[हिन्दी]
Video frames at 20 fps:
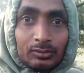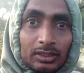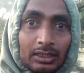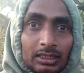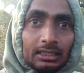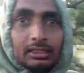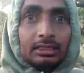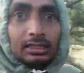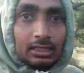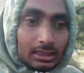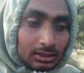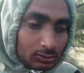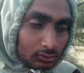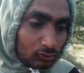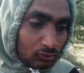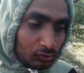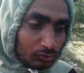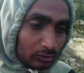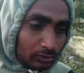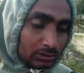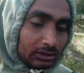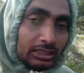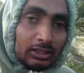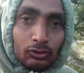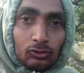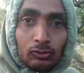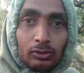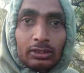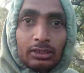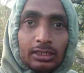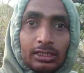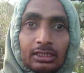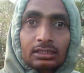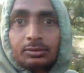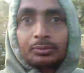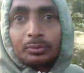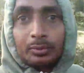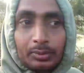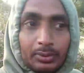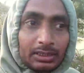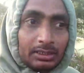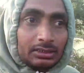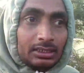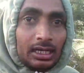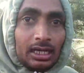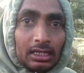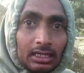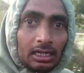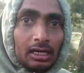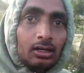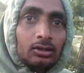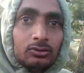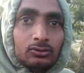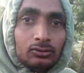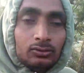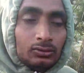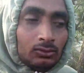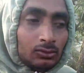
मैं इधर घूमते हुए खेत पर जा रहा हूँ